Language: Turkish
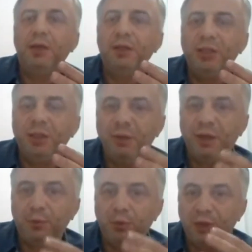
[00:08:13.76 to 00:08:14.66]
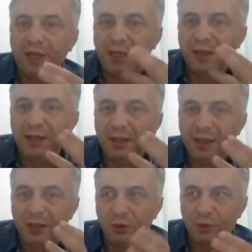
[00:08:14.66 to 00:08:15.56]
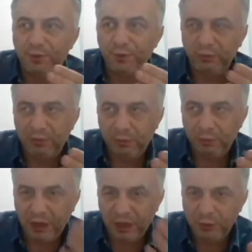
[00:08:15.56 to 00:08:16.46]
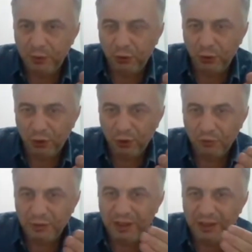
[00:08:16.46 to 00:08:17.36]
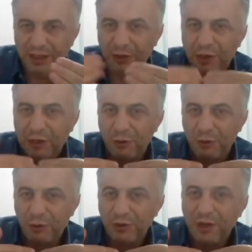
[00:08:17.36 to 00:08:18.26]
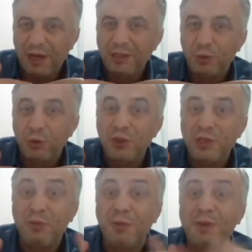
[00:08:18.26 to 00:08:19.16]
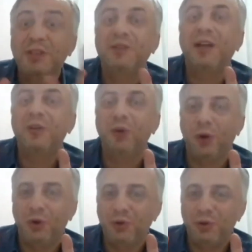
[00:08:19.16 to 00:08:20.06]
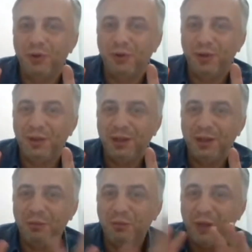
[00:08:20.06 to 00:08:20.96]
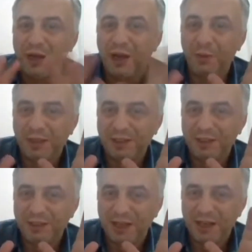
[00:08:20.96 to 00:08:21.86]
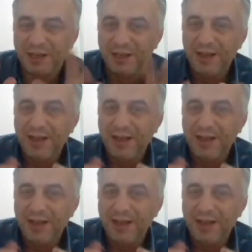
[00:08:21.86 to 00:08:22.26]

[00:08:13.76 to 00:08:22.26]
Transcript: Şimdi burada yanılanlar şu. Haç bitiyor, Medine'ye geri dönüyor. Artık 120 bin kişi falan yok. Evet. Bunlar abartılı şeyler.